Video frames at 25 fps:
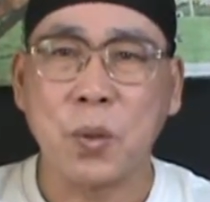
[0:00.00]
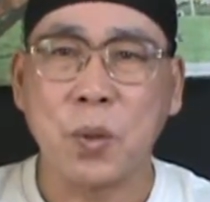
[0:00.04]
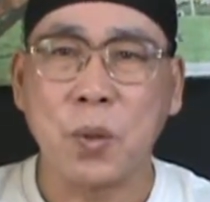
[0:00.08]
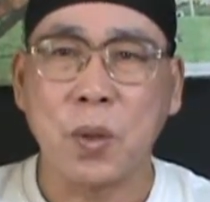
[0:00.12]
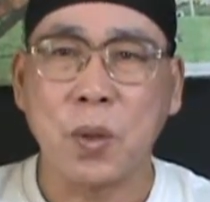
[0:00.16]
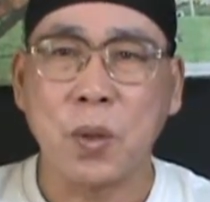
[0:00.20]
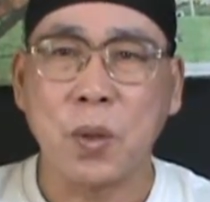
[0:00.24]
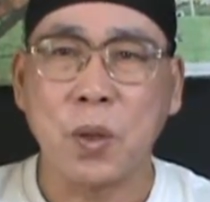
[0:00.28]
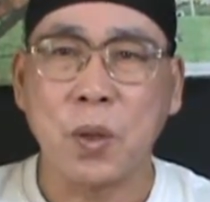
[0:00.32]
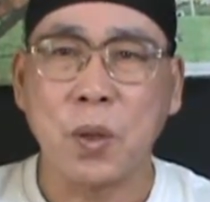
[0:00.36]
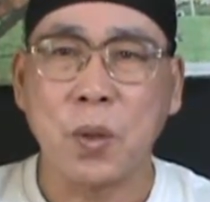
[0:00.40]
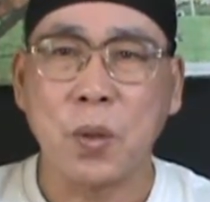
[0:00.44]

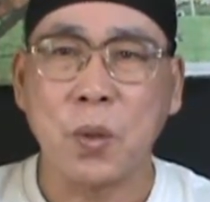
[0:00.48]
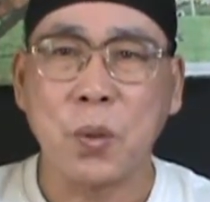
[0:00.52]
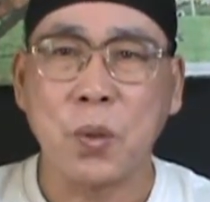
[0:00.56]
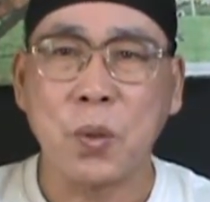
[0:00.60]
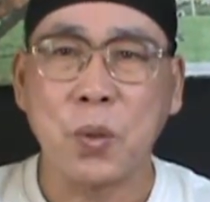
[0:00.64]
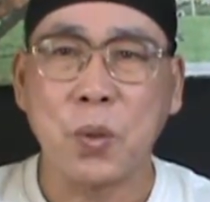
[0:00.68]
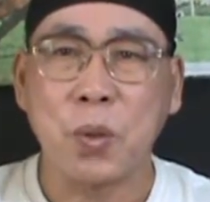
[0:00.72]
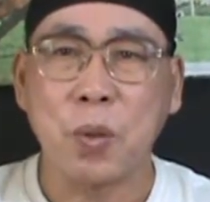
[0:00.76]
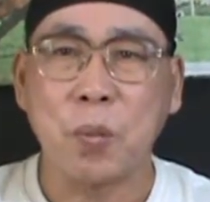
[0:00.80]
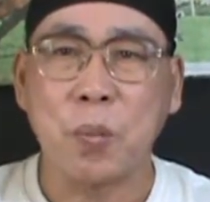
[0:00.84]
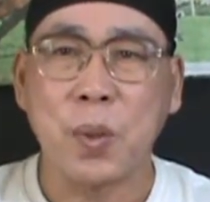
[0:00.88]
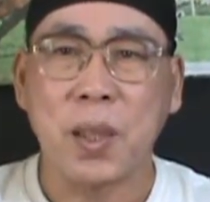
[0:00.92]
呃，
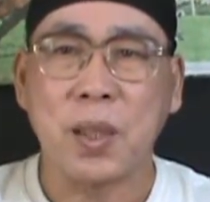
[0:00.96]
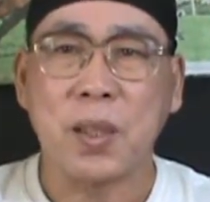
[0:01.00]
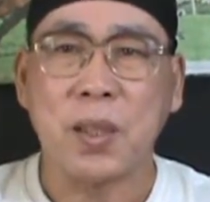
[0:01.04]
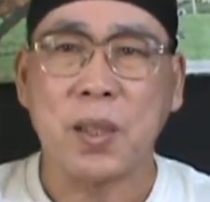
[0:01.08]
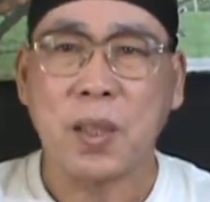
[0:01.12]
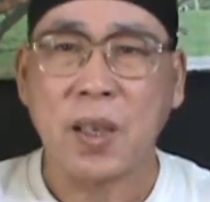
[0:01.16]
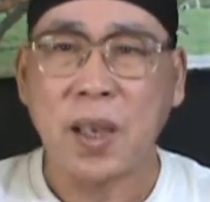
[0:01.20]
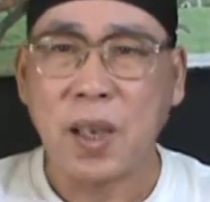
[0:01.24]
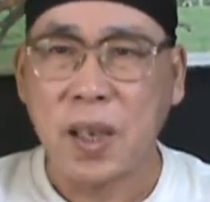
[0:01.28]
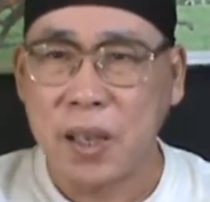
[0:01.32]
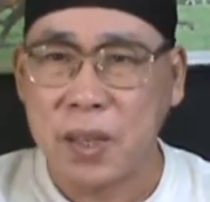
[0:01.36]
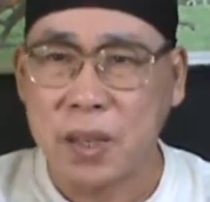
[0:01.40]
公众面
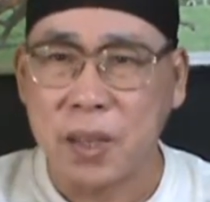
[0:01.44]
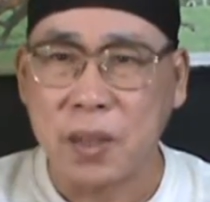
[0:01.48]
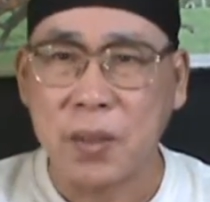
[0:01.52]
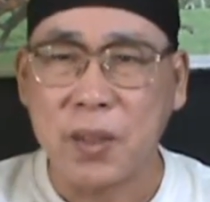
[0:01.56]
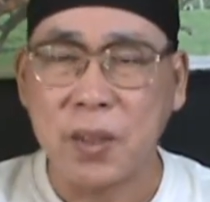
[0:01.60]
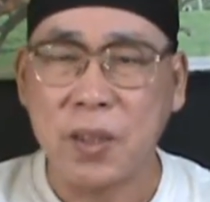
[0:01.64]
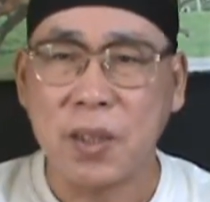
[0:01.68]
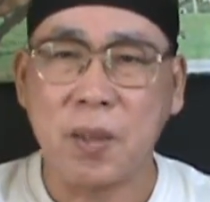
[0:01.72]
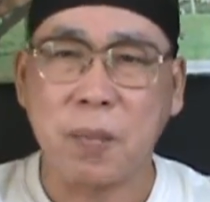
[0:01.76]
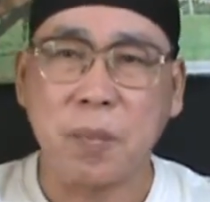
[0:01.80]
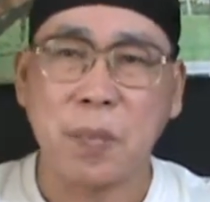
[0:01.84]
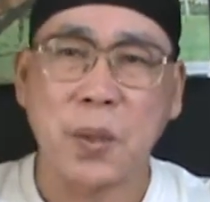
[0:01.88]
前拉小
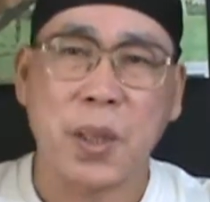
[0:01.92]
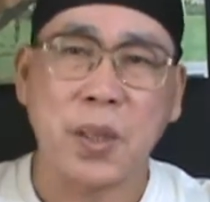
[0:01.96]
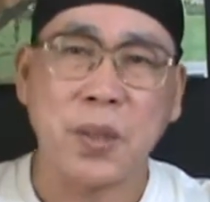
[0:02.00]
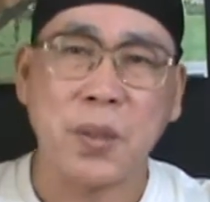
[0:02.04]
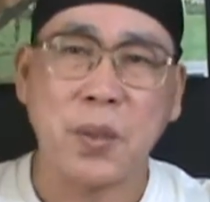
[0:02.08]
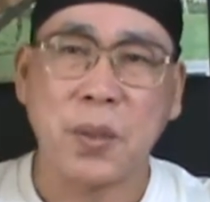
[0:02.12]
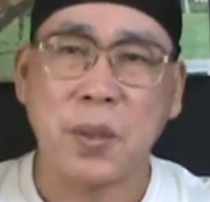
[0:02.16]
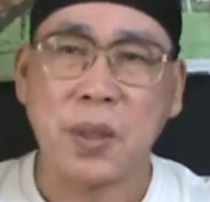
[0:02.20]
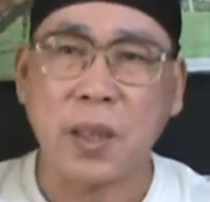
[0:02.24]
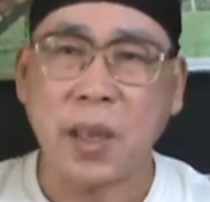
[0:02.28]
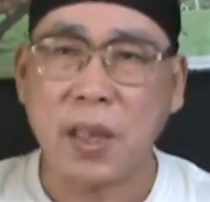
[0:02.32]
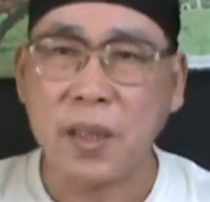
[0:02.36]
提琴，表
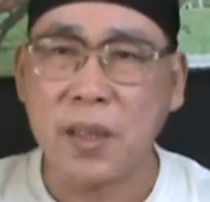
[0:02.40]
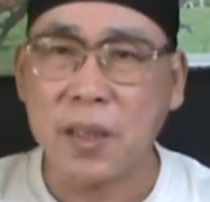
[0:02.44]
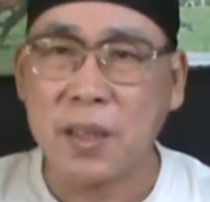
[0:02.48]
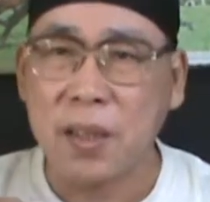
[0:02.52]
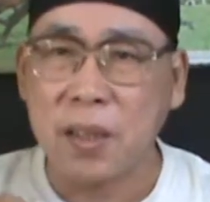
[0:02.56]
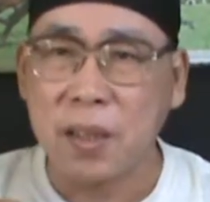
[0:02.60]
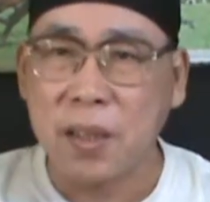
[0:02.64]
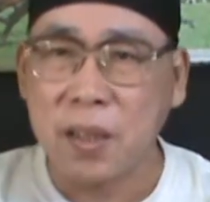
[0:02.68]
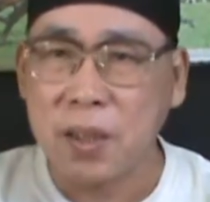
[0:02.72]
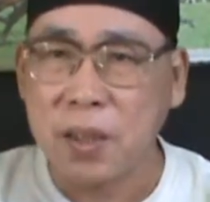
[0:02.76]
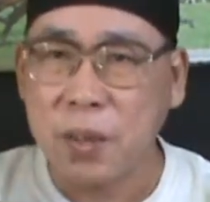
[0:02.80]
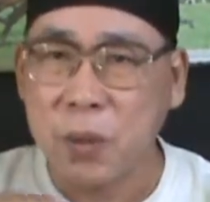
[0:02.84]
示说他以
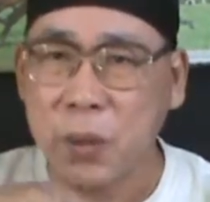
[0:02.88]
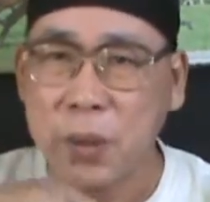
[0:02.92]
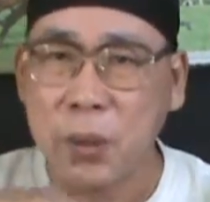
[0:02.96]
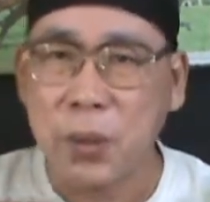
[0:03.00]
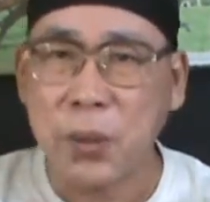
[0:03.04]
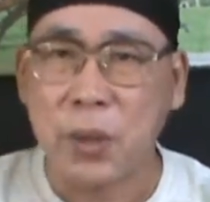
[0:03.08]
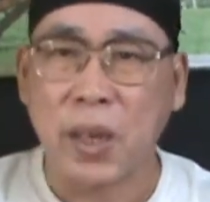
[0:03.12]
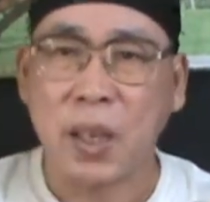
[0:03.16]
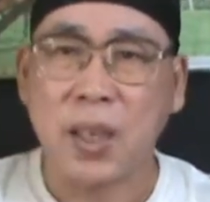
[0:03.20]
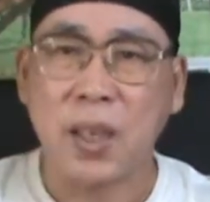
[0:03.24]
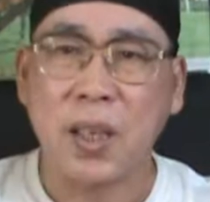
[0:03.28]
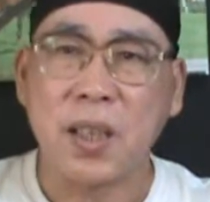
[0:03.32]
前的水
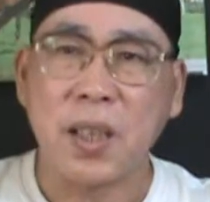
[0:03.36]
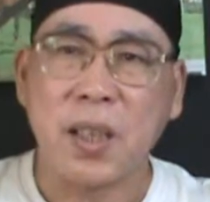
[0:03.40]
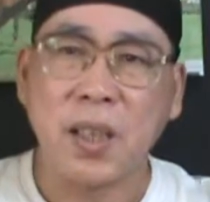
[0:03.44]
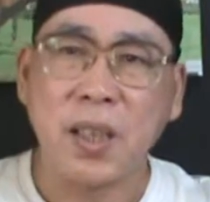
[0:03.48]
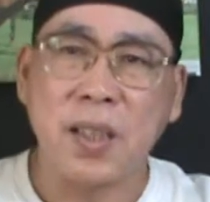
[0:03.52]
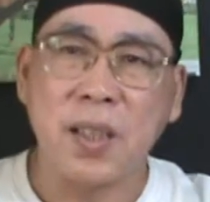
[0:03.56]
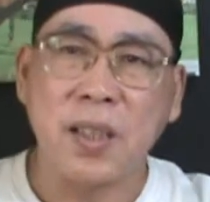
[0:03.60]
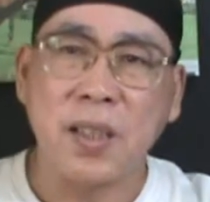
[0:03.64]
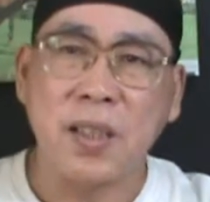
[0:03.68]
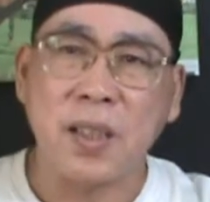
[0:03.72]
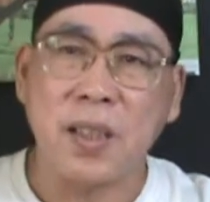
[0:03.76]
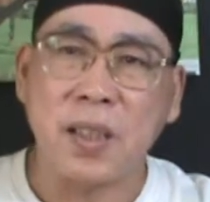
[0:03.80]
准还还
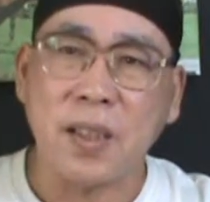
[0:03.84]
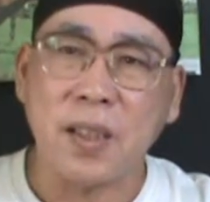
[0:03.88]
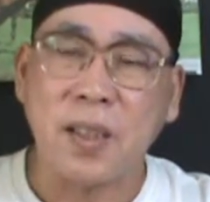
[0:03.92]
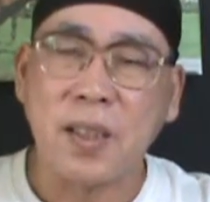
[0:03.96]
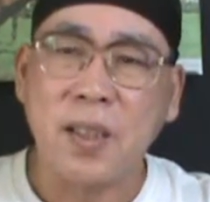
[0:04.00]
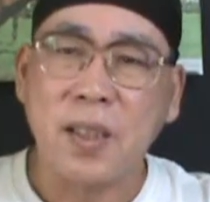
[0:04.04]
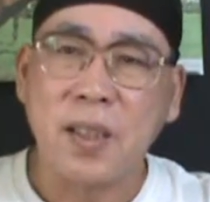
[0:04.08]
可以，